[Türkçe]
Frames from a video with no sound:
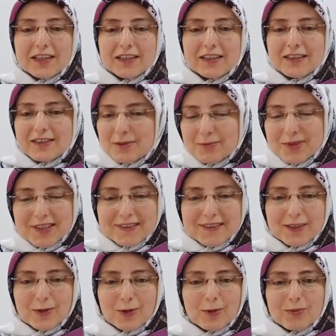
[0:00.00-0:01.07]
Nasıl bir
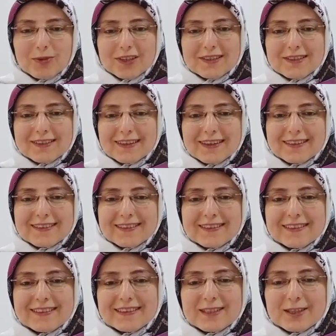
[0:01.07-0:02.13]
insan olmak
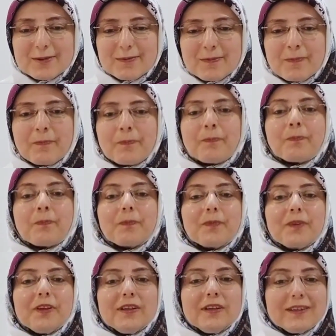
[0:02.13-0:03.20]
istersiniz?
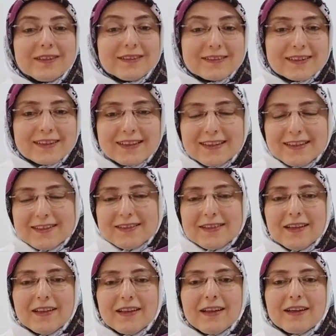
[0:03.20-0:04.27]
Yanınızdaki
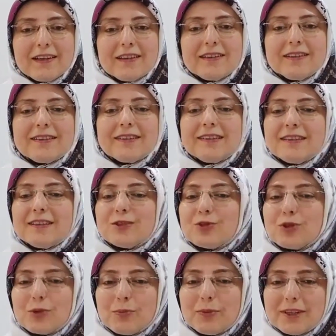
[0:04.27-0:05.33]
insanlar sizle
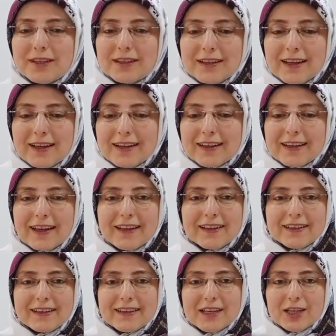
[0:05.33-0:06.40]
sohbet
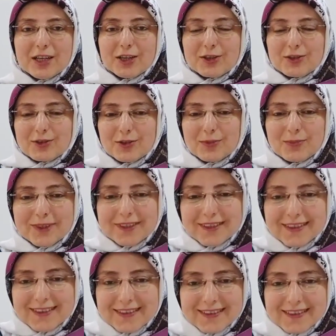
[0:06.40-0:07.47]
ederken
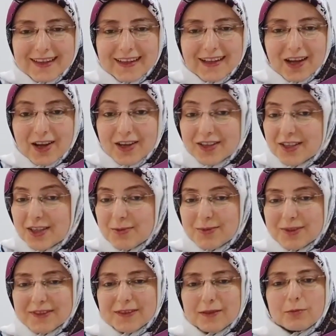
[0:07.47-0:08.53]
sohbetinizden
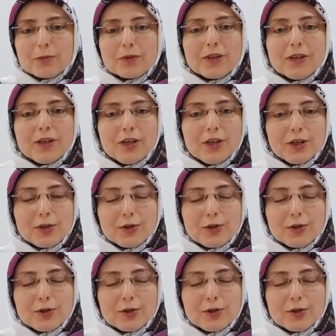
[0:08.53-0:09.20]
ayrılamasın mı?